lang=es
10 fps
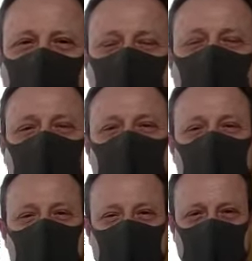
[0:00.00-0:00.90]
para el
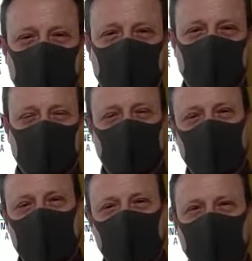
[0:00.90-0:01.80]
comercio y
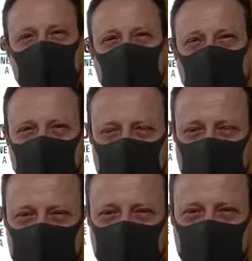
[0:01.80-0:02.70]
grandes
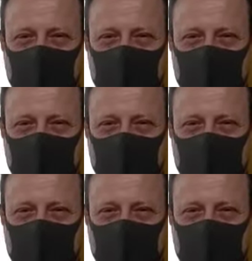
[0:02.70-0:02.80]
superficies.